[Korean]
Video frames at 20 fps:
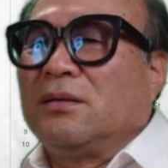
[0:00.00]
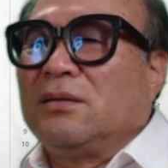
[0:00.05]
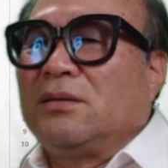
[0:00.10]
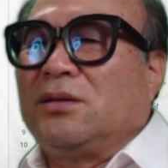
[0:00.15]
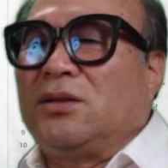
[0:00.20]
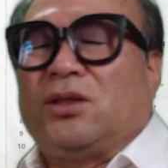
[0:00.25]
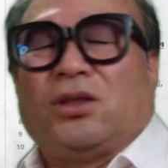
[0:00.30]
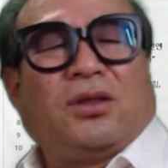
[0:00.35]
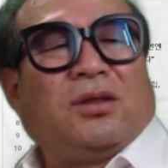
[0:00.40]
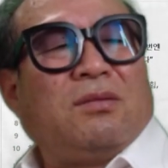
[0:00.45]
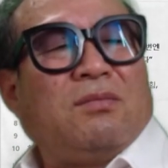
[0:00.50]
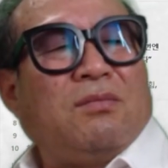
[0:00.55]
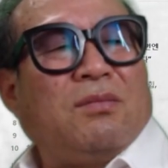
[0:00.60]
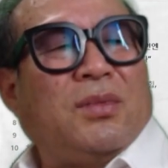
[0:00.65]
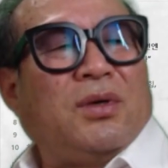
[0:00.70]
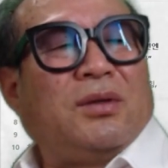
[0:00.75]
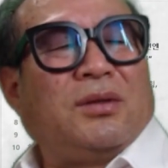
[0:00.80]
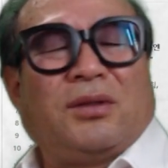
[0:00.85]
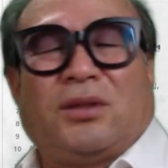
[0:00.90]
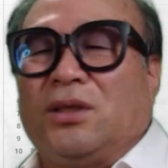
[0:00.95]
지금
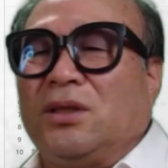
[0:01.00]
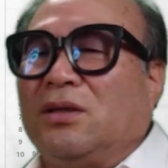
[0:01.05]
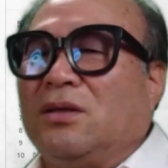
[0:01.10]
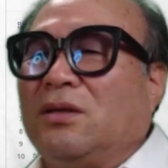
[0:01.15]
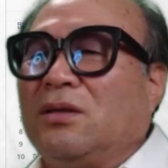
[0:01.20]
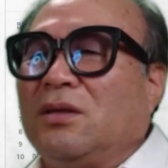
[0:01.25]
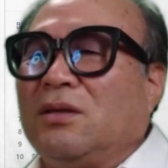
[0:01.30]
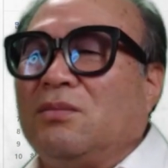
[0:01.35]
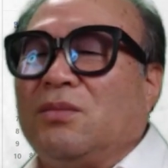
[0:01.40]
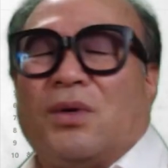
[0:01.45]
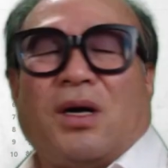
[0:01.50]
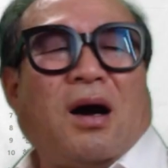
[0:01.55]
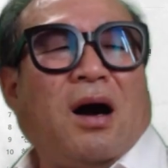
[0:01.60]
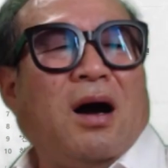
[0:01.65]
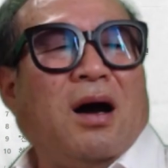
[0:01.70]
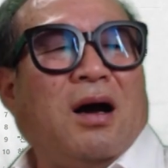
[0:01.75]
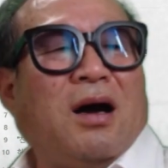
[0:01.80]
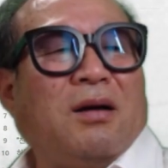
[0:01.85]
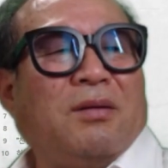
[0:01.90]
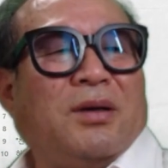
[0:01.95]
뭐 이거를 뭐
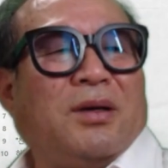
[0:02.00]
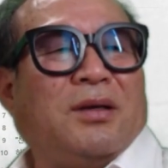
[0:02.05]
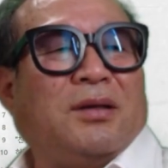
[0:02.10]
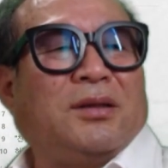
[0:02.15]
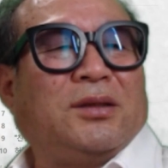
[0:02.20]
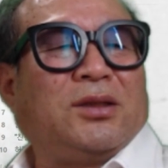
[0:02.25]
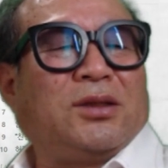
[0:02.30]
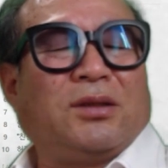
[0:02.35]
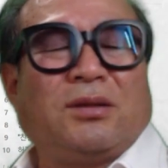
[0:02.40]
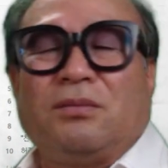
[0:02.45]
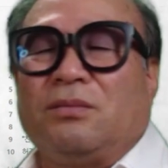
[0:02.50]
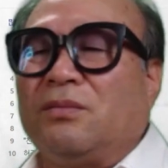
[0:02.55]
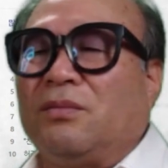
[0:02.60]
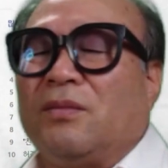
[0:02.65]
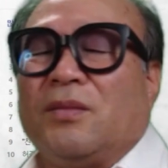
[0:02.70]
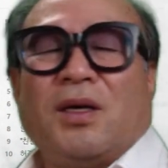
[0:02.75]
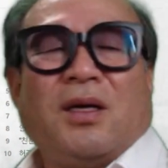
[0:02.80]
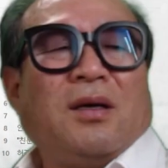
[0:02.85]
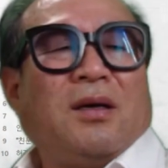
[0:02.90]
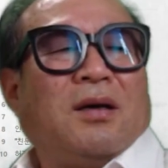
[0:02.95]
안 까면은 지금
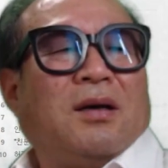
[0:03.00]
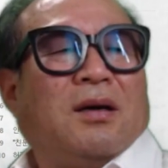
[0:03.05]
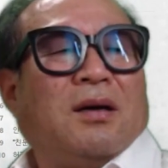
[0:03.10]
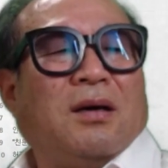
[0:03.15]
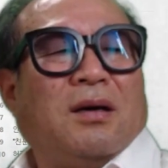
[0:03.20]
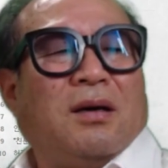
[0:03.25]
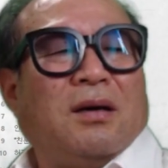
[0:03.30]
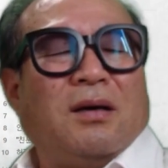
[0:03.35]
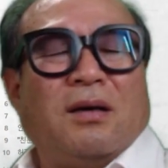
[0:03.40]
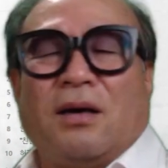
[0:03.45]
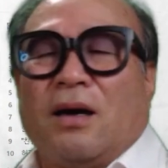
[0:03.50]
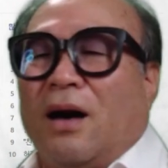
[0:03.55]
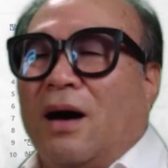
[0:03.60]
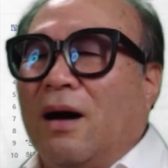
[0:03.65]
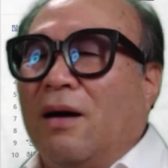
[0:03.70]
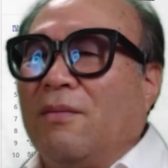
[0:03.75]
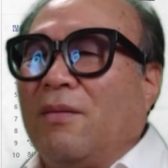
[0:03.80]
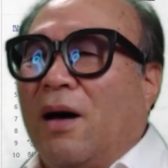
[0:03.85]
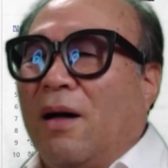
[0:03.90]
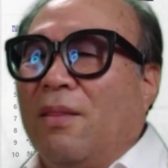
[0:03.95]
어
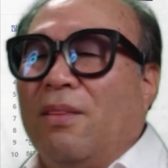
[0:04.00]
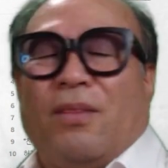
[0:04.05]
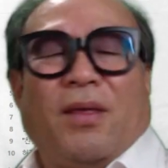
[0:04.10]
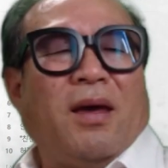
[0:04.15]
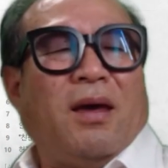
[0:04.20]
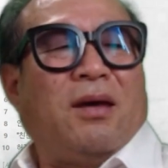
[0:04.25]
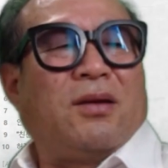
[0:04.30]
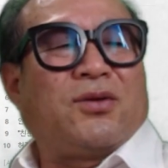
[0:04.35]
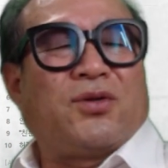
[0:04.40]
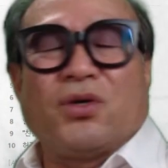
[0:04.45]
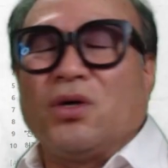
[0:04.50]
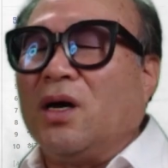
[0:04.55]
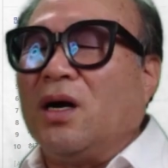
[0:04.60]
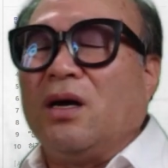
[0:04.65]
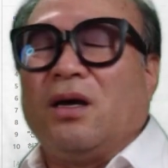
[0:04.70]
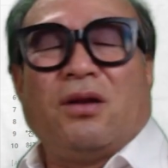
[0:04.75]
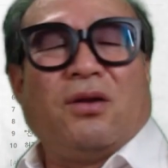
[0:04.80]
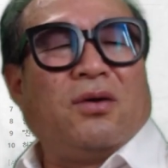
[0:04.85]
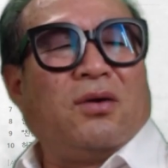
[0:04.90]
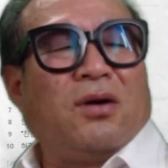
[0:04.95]
안 돼. 저가
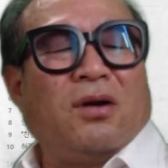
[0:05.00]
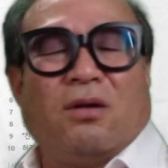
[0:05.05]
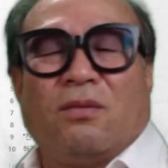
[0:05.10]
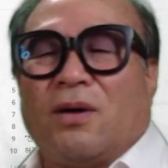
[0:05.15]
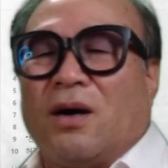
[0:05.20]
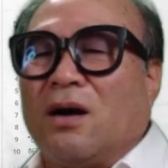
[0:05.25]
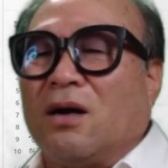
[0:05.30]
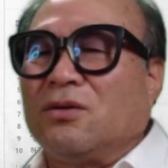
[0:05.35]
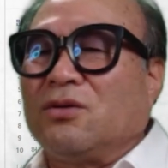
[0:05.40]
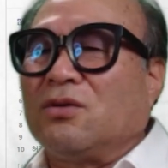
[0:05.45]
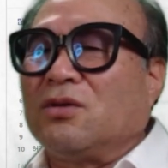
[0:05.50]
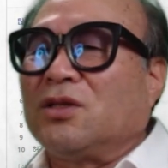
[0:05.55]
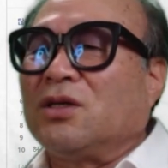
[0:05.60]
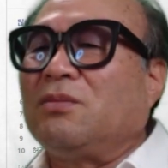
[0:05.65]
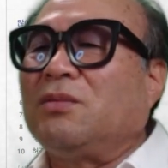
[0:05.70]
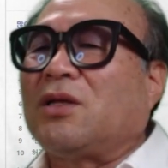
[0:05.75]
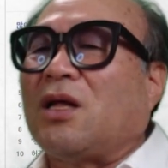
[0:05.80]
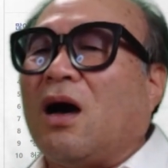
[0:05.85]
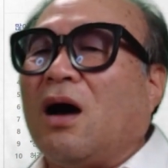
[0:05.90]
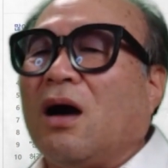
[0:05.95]
했는 걸로 봐가지고는
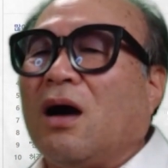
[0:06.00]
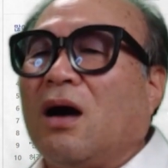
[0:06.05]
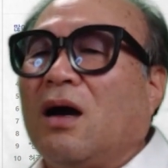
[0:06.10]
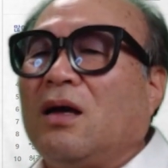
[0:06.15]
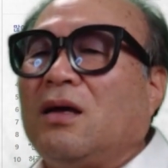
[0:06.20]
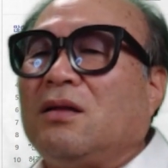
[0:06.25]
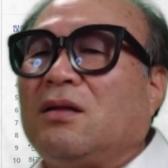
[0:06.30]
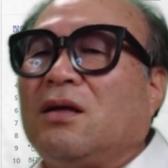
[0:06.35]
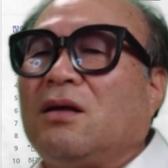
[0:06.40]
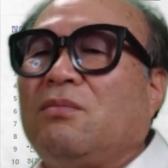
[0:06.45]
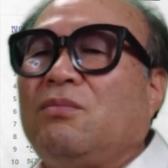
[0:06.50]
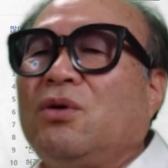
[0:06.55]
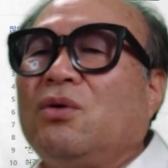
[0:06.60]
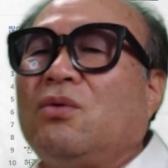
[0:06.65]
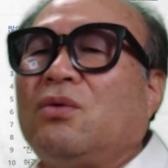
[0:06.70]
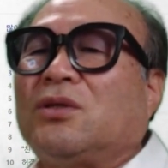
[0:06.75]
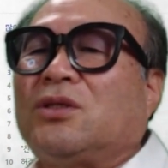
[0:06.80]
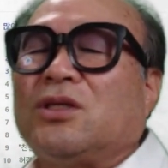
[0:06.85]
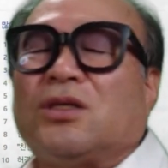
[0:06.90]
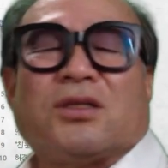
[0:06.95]
전부 다 까야 돼.
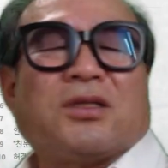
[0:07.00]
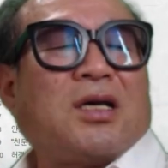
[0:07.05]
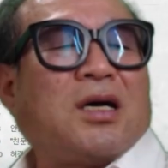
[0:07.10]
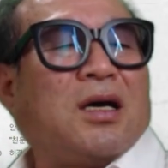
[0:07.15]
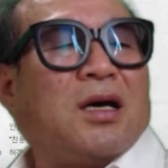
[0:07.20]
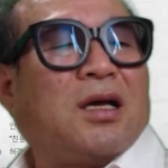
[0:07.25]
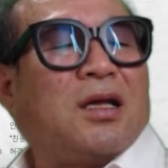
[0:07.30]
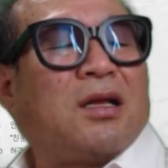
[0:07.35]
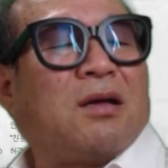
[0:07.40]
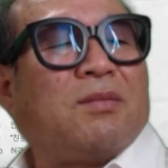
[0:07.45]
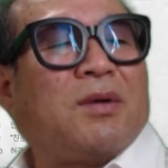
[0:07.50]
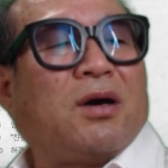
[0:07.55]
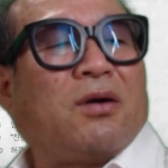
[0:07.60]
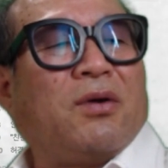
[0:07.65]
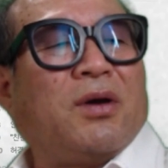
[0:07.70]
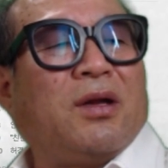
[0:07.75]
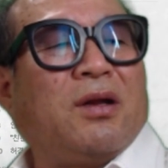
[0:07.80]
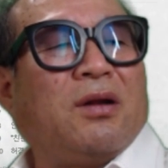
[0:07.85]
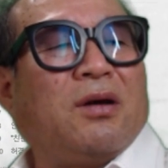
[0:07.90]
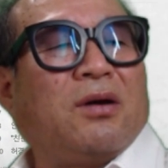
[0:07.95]
미국
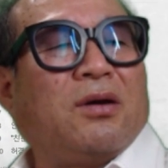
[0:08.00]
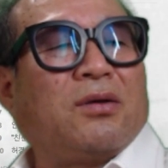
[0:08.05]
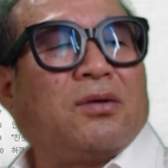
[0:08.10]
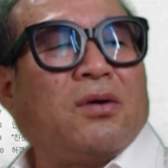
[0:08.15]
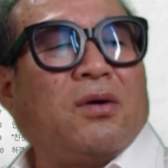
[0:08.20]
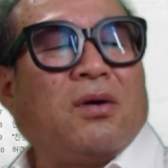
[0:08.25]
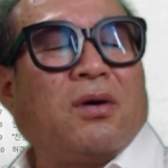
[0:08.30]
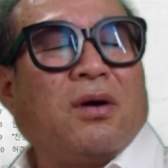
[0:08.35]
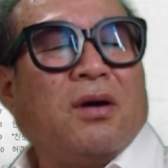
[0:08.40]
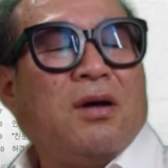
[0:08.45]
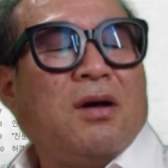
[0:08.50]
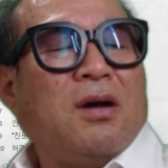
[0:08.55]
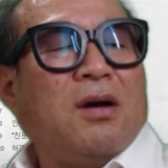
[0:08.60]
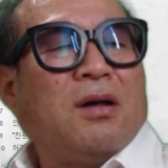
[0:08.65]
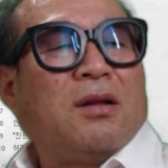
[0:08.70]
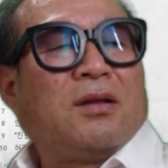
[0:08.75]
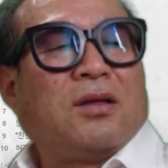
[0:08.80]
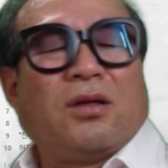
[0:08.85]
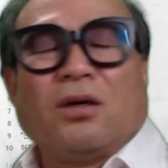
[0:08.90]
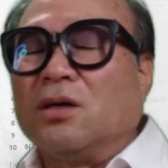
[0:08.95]
정상회담하고 했는 것도
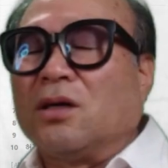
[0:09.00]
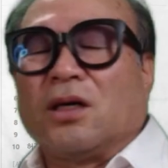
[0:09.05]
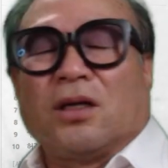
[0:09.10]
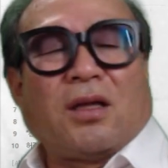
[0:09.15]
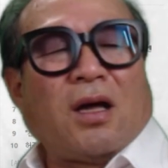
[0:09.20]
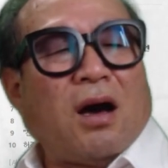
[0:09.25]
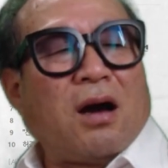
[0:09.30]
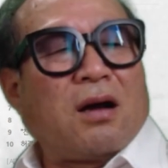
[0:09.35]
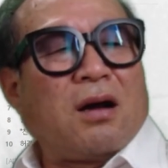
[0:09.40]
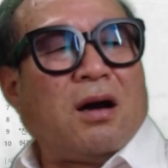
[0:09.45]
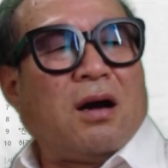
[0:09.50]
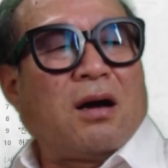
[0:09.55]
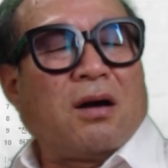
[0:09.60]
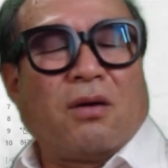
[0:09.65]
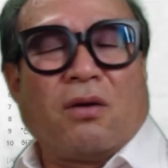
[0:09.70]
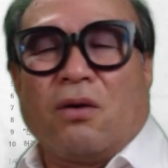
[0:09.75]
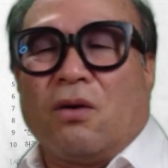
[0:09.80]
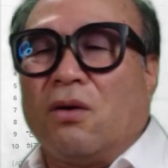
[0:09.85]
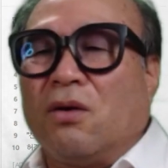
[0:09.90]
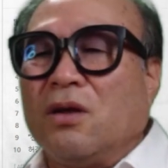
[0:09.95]
저가 다
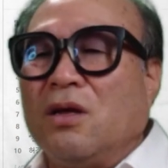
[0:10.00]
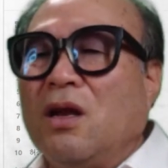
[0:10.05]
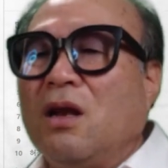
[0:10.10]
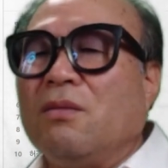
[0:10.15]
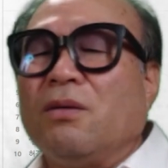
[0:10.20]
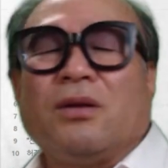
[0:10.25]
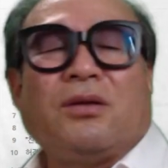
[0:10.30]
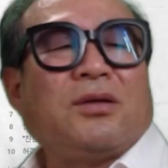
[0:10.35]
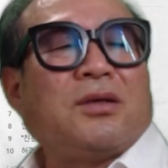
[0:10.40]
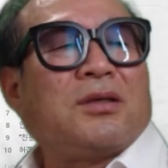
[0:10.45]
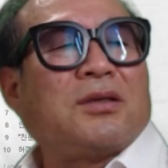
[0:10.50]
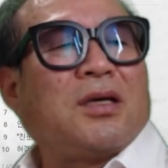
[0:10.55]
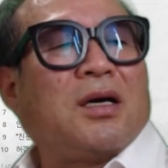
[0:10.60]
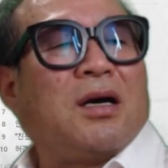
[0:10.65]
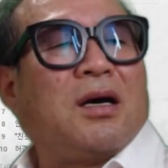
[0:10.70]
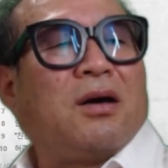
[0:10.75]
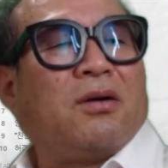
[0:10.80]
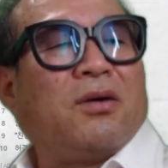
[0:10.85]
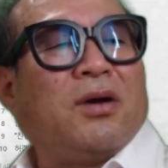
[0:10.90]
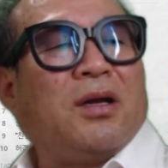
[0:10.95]
깠고 일본
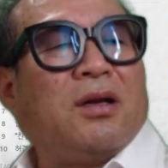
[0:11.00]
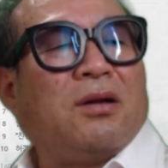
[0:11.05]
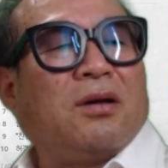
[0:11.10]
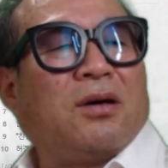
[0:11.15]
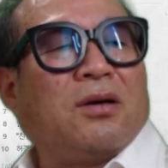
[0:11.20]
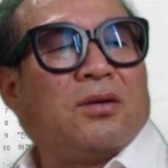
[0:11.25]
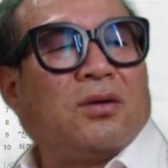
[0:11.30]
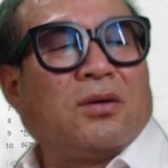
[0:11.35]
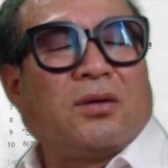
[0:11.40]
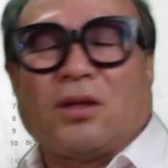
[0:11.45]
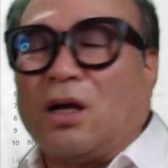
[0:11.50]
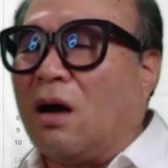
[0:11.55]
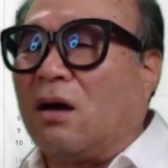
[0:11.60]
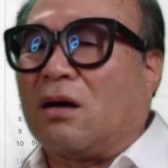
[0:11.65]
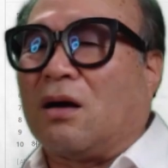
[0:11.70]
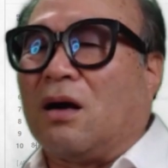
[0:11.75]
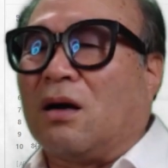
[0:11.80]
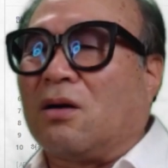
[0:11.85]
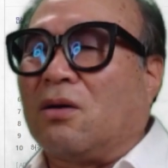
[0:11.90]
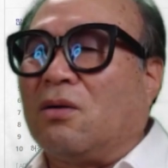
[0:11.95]
정상하고 했는 것도 다
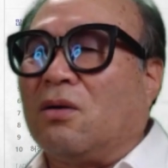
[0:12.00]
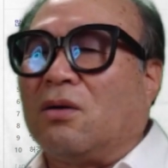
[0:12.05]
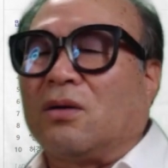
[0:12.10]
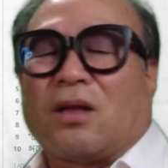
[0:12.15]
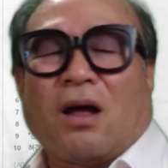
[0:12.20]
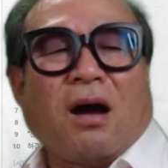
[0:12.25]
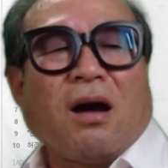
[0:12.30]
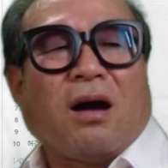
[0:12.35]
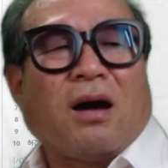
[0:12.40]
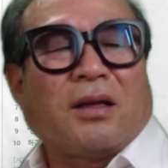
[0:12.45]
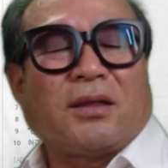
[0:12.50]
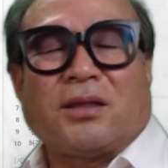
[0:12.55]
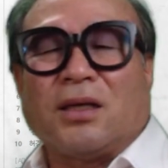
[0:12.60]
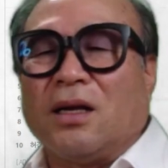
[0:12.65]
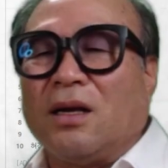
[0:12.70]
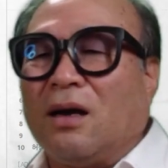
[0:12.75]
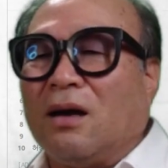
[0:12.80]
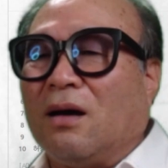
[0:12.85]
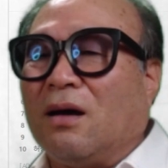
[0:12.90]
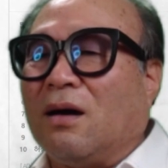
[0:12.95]
깠고 다
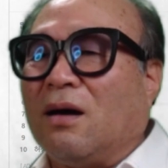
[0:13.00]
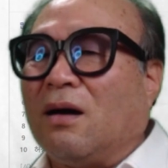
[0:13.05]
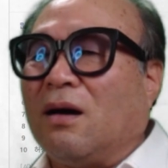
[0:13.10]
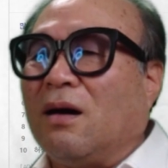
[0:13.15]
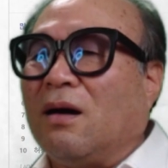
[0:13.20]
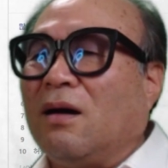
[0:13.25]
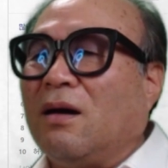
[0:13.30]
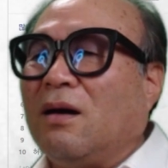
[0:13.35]
깠잖아.